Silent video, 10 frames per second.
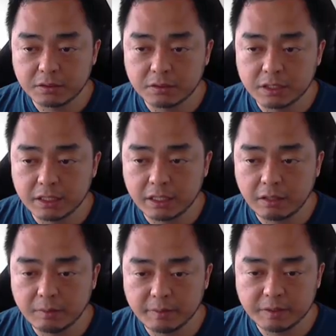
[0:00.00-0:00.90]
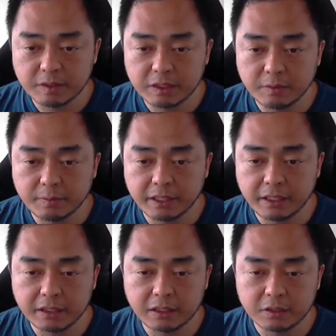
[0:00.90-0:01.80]
não preciso de cereal e mesmo assim eu
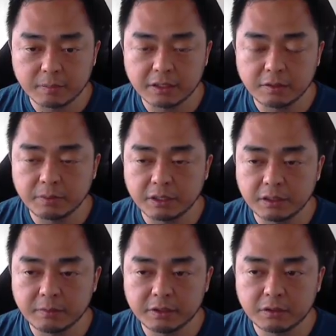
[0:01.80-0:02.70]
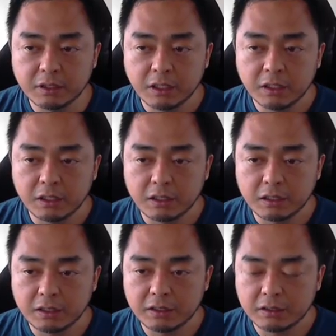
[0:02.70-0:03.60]
peguei aqui só para parâmetro.
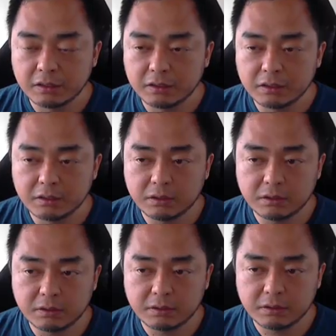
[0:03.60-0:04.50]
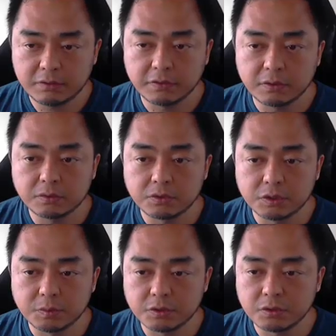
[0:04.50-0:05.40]
Uh, e, e, foram
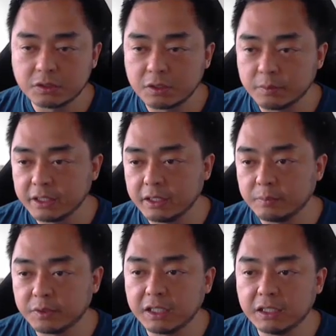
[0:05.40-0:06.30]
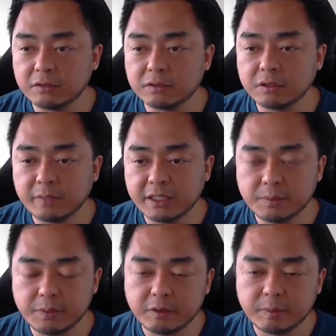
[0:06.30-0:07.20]
os últimos notes que eu peguei. Por que, que não deu
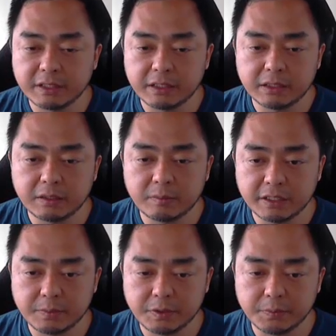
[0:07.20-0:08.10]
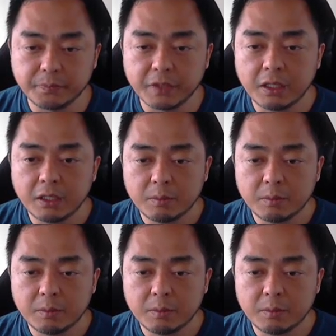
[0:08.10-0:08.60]
mais de mil e madeira deu mais de mil?